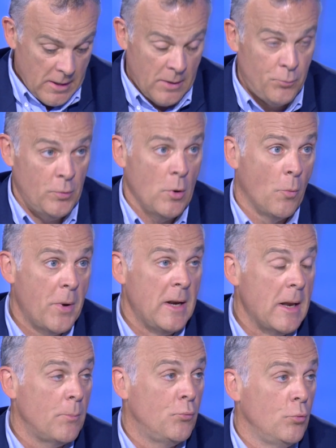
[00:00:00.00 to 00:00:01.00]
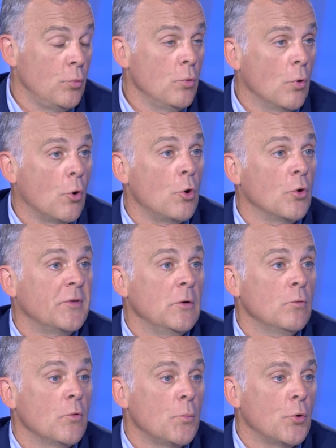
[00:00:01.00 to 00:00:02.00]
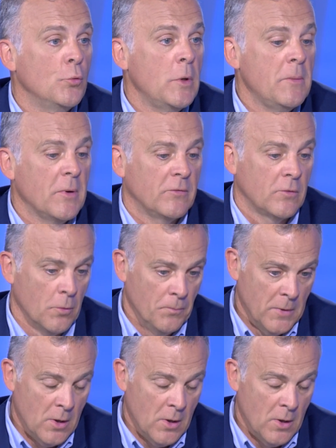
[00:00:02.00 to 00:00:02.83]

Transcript: Et puis Opel a pu euh, relancer de nouveaux produits parce que